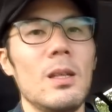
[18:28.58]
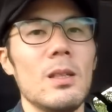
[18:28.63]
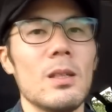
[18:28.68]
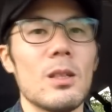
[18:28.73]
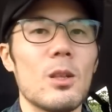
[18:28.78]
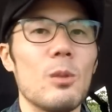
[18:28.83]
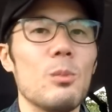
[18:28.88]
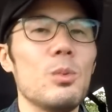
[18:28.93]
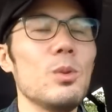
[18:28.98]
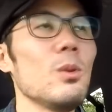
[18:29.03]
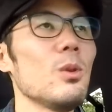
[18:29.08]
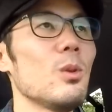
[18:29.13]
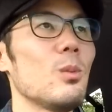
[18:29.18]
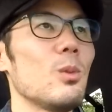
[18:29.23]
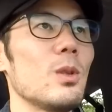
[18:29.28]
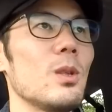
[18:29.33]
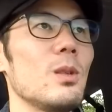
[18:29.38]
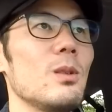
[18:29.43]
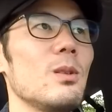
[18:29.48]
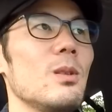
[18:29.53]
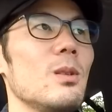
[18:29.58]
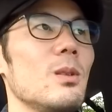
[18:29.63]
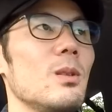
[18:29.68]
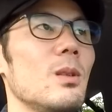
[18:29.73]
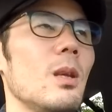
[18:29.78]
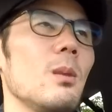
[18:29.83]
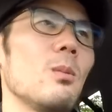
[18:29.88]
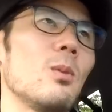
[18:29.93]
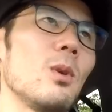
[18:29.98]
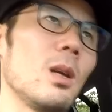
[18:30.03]
やってプロのモデル
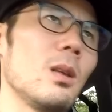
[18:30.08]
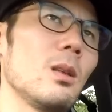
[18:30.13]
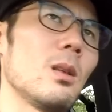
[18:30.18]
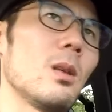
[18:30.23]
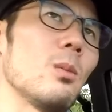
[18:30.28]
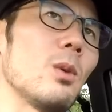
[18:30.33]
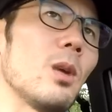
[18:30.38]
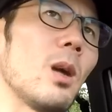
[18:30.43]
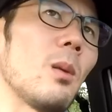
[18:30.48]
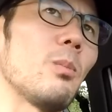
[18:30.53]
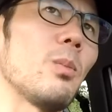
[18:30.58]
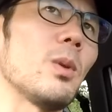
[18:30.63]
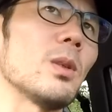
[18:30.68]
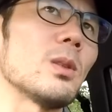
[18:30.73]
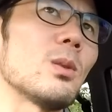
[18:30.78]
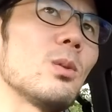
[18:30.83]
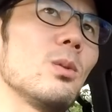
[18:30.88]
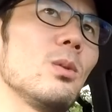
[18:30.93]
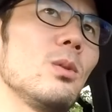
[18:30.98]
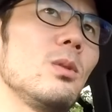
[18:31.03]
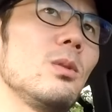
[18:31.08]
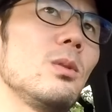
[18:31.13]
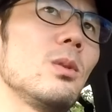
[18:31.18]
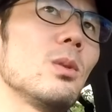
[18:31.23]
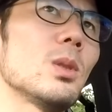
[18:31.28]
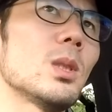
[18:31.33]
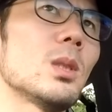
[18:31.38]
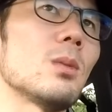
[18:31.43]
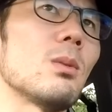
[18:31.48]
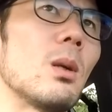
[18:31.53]
でもあってもやっぱそういう
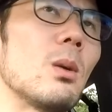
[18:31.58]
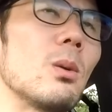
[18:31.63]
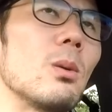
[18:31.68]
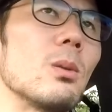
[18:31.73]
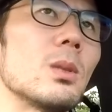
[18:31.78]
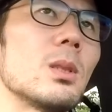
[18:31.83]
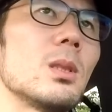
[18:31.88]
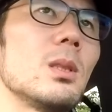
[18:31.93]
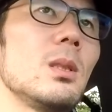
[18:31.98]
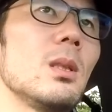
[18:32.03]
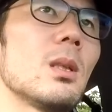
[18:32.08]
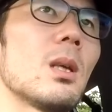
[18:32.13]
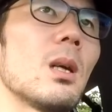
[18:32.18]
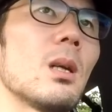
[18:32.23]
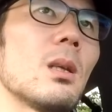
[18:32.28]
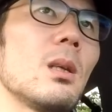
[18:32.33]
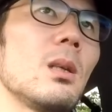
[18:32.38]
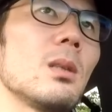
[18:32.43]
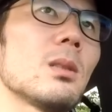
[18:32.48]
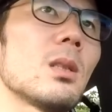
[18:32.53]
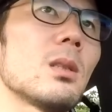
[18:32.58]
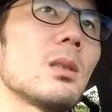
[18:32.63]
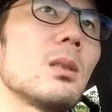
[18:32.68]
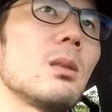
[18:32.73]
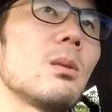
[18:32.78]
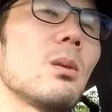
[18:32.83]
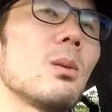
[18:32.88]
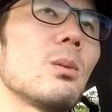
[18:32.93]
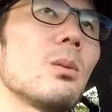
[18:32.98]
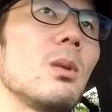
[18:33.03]
余地は欲しいかな写
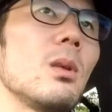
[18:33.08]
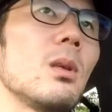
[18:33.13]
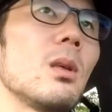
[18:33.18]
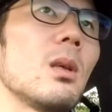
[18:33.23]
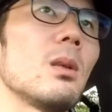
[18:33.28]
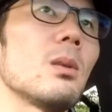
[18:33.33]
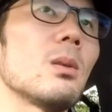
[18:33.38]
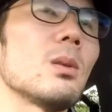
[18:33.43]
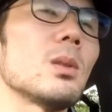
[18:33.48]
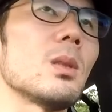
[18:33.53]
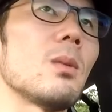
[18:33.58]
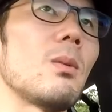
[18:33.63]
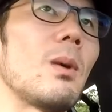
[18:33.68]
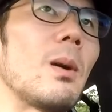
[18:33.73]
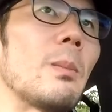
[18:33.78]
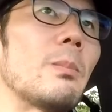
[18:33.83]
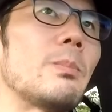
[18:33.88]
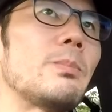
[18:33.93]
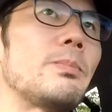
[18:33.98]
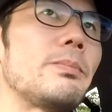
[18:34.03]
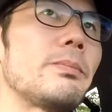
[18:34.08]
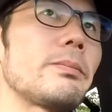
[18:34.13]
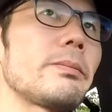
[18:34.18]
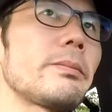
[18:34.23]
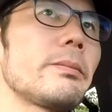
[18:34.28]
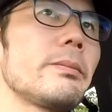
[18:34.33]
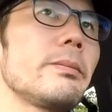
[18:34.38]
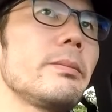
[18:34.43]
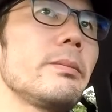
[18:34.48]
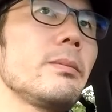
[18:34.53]
真撮る人間としては。
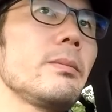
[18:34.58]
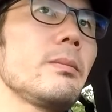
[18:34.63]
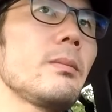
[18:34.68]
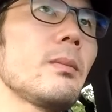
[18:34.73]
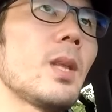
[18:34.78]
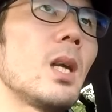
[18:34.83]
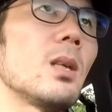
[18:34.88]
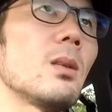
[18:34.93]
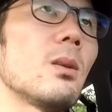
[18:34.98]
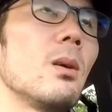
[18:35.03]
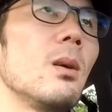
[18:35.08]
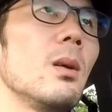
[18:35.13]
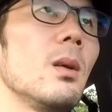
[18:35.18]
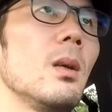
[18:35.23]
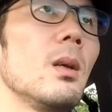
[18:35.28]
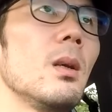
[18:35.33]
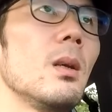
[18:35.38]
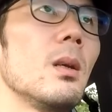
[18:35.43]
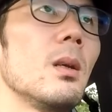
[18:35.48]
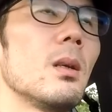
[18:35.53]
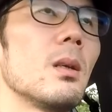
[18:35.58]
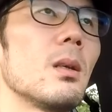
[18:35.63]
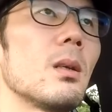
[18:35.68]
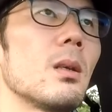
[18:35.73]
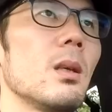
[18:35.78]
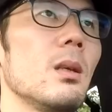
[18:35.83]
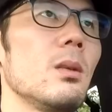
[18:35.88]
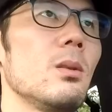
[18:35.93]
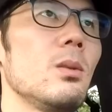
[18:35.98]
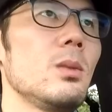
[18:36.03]
あの
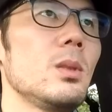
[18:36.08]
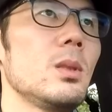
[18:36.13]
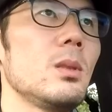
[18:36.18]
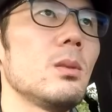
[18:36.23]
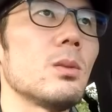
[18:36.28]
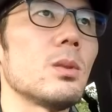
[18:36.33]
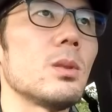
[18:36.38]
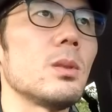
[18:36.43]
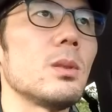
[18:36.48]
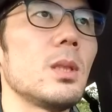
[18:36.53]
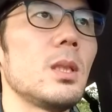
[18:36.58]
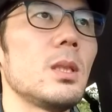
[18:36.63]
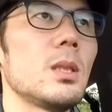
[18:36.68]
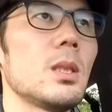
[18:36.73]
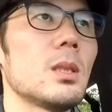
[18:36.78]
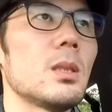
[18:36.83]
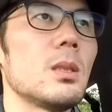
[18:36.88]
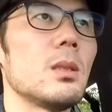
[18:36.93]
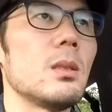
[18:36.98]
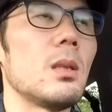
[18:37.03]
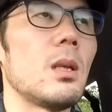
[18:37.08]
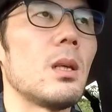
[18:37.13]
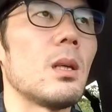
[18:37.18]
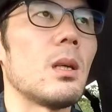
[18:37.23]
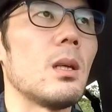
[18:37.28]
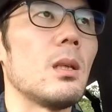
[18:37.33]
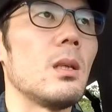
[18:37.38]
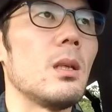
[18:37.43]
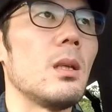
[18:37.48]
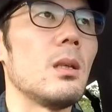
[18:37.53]
芸能人の取材写真なん
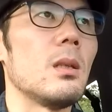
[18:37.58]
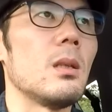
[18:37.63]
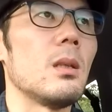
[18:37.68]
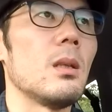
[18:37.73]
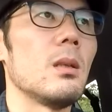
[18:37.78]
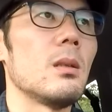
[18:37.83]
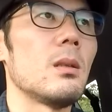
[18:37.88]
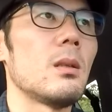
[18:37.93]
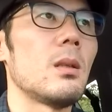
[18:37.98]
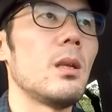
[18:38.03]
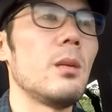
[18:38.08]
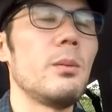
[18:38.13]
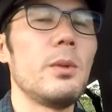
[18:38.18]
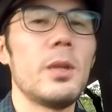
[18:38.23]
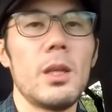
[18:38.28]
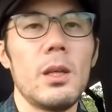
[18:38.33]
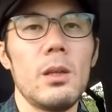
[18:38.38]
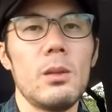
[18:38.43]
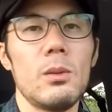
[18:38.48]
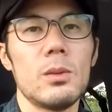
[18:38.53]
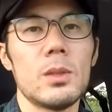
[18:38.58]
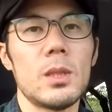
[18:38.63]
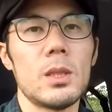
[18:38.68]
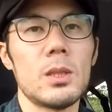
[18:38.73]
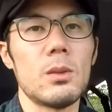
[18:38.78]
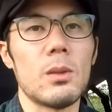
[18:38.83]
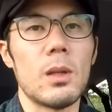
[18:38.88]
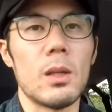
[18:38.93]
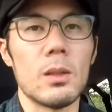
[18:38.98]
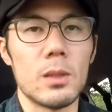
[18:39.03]
かでテレビ系の雑
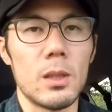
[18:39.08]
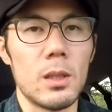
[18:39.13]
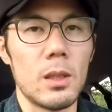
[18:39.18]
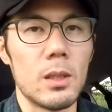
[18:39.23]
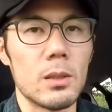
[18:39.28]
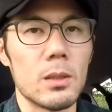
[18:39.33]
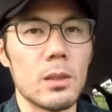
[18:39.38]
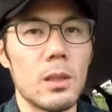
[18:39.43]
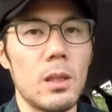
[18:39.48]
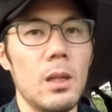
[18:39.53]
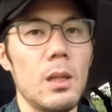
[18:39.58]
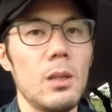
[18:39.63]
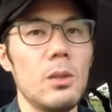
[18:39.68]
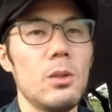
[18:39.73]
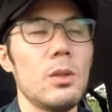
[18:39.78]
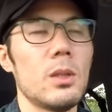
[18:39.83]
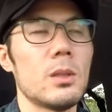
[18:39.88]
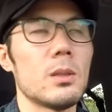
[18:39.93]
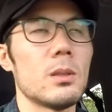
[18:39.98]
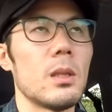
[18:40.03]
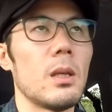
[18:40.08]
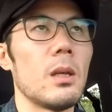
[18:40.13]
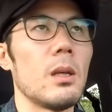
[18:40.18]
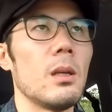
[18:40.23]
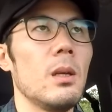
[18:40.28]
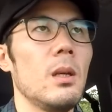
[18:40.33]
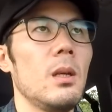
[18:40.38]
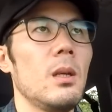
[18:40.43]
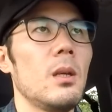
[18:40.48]
誌とかあるじゃないですかああいうやつで